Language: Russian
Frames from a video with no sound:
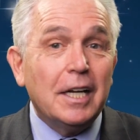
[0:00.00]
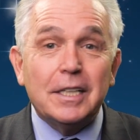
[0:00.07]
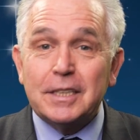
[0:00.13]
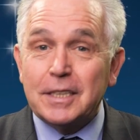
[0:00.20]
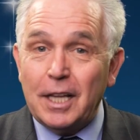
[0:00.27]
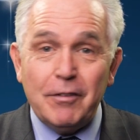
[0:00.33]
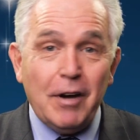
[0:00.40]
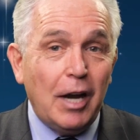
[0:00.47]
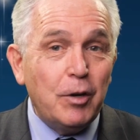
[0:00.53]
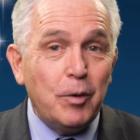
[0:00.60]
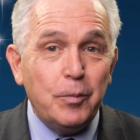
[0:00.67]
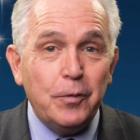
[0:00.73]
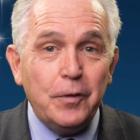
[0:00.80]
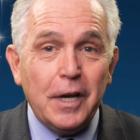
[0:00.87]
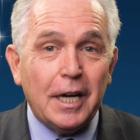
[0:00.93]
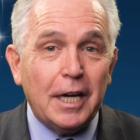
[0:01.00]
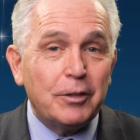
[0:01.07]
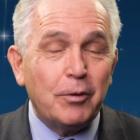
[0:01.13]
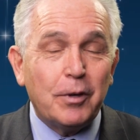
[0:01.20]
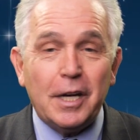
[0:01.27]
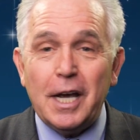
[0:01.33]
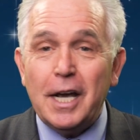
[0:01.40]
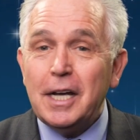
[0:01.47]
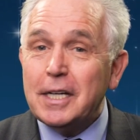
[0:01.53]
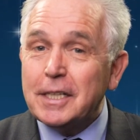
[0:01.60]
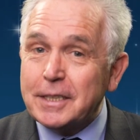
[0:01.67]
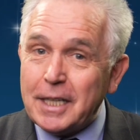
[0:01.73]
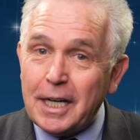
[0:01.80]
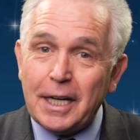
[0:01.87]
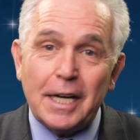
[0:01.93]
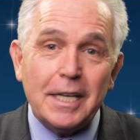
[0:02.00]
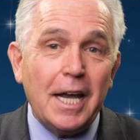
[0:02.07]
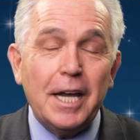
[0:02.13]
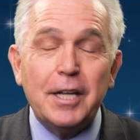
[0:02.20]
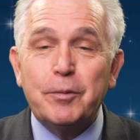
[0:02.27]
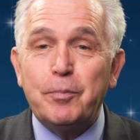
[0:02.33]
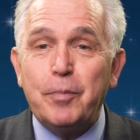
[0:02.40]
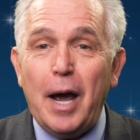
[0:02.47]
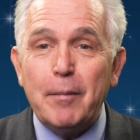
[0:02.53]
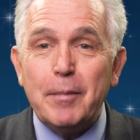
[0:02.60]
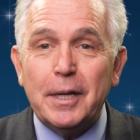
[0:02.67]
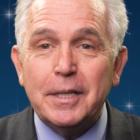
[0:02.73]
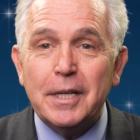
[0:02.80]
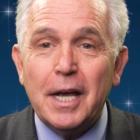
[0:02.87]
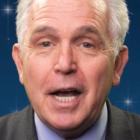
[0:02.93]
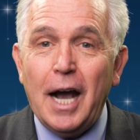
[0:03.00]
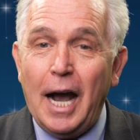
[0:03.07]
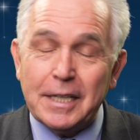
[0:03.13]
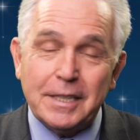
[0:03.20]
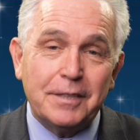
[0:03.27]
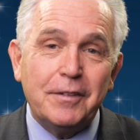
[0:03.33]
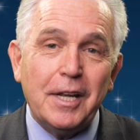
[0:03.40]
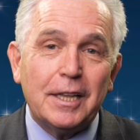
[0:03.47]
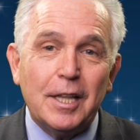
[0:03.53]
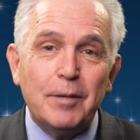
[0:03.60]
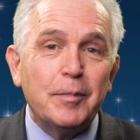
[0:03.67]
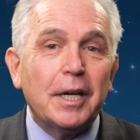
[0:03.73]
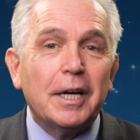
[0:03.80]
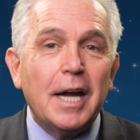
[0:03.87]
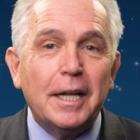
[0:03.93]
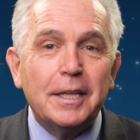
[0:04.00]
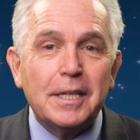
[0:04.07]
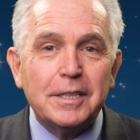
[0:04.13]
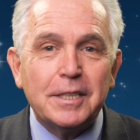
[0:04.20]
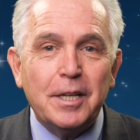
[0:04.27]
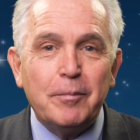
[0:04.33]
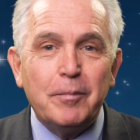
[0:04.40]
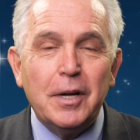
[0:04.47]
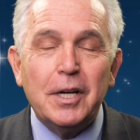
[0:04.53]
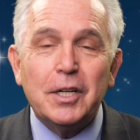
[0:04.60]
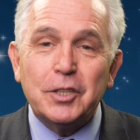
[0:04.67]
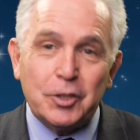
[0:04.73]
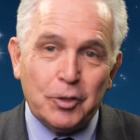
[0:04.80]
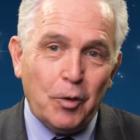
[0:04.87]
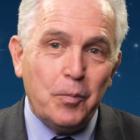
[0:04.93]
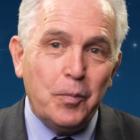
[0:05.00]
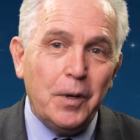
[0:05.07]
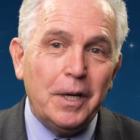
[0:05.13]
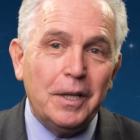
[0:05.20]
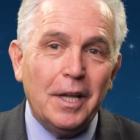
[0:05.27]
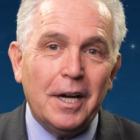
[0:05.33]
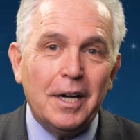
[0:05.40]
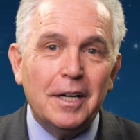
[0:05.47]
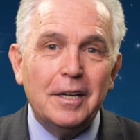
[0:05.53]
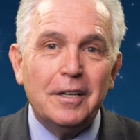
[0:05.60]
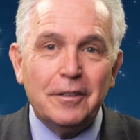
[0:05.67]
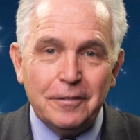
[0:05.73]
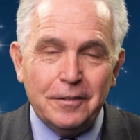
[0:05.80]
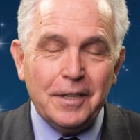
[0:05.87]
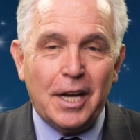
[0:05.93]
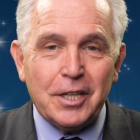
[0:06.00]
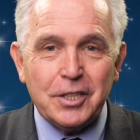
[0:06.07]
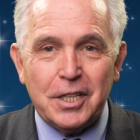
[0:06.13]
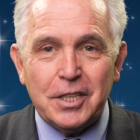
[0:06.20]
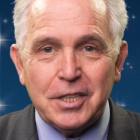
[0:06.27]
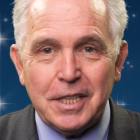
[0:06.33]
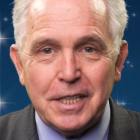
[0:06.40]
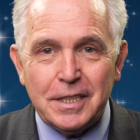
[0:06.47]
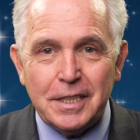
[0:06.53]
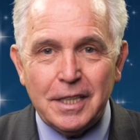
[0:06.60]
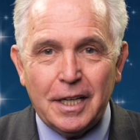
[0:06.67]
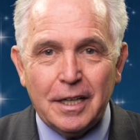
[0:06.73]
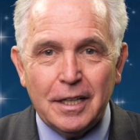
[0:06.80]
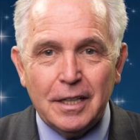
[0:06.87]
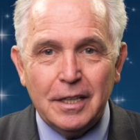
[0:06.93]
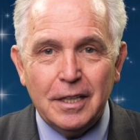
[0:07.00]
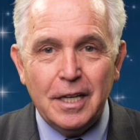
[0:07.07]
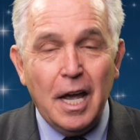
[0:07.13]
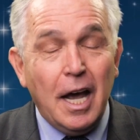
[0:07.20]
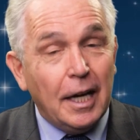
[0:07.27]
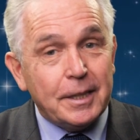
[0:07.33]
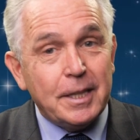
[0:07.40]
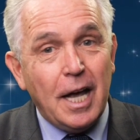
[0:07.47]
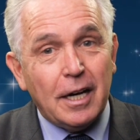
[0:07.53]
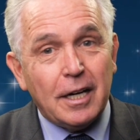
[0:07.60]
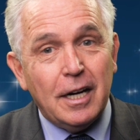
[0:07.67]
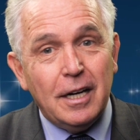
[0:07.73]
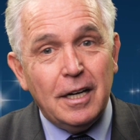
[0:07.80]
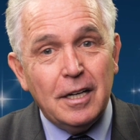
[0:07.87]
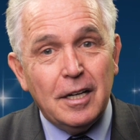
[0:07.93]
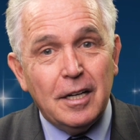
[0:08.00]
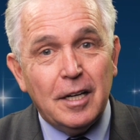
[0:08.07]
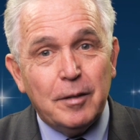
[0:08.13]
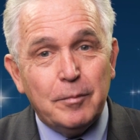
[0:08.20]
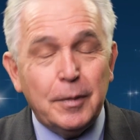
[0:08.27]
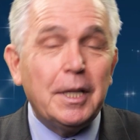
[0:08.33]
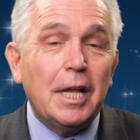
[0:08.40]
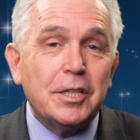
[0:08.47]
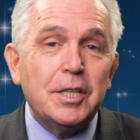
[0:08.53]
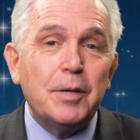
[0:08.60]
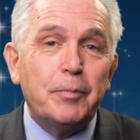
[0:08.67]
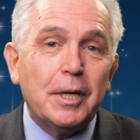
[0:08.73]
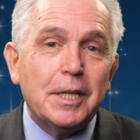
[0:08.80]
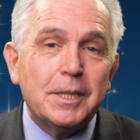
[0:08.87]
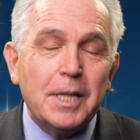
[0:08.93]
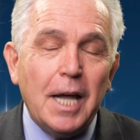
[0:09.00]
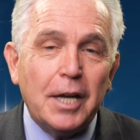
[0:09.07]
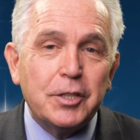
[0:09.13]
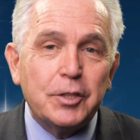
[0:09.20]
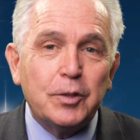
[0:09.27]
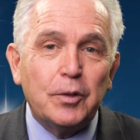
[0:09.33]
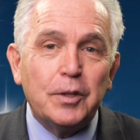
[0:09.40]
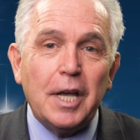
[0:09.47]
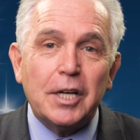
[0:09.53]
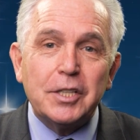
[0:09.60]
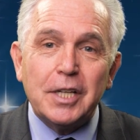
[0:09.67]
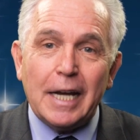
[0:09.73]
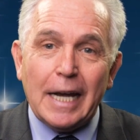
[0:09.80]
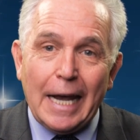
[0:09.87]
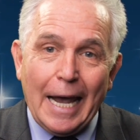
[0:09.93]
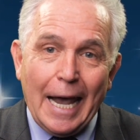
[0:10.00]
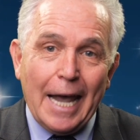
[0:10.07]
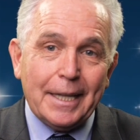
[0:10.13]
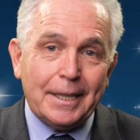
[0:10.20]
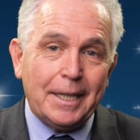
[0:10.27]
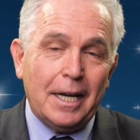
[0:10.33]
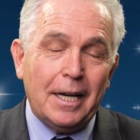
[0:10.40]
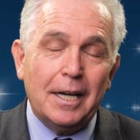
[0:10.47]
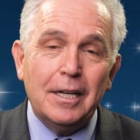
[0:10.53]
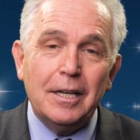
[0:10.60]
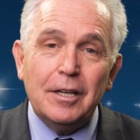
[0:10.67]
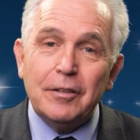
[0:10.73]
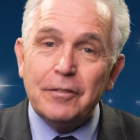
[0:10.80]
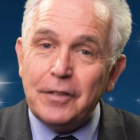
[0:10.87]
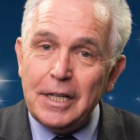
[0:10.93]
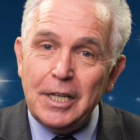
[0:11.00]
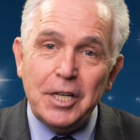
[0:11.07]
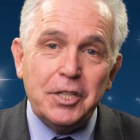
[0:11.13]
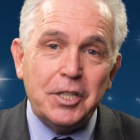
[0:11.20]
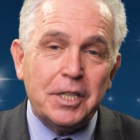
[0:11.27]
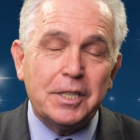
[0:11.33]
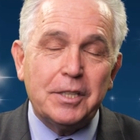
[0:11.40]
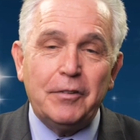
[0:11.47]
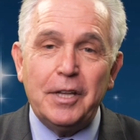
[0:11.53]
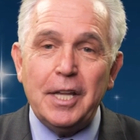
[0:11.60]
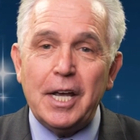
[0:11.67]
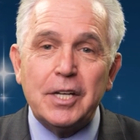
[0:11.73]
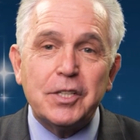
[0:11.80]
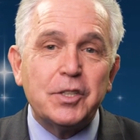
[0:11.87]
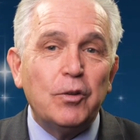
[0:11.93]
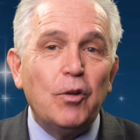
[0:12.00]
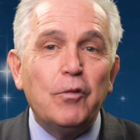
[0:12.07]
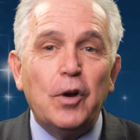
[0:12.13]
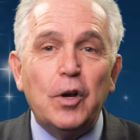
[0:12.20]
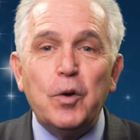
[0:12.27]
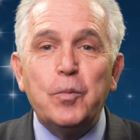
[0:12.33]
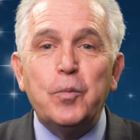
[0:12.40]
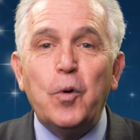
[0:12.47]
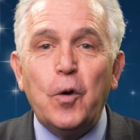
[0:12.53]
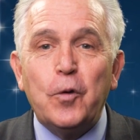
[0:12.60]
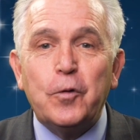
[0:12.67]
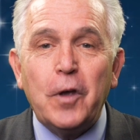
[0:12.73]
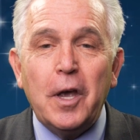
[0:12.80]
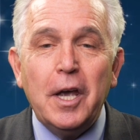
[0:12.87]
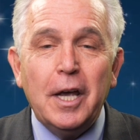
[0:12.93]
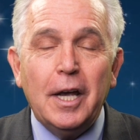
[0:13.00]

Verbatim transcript: слова любви, которая сохраняет память о светлом и радостном, что было в нашей жизни. Однако мы должны признать, что даже это величественное слово «любовь»